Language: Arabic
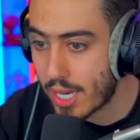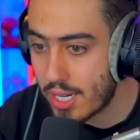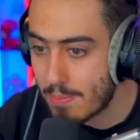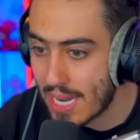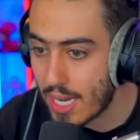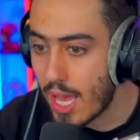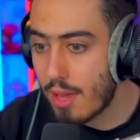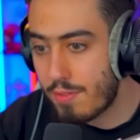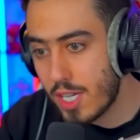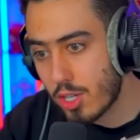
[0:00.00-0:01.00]
تقريبا
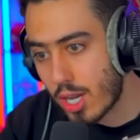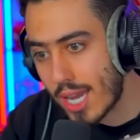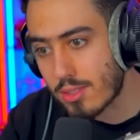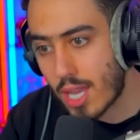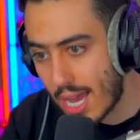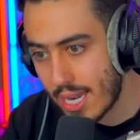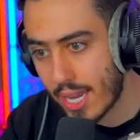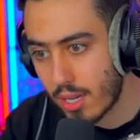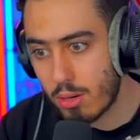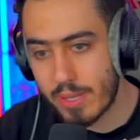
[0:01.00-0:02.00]
في دخان
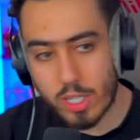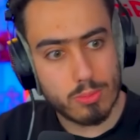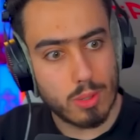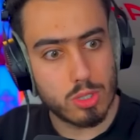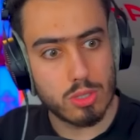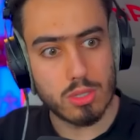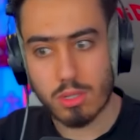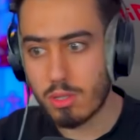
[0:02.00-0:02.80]
طالع وما شو موجود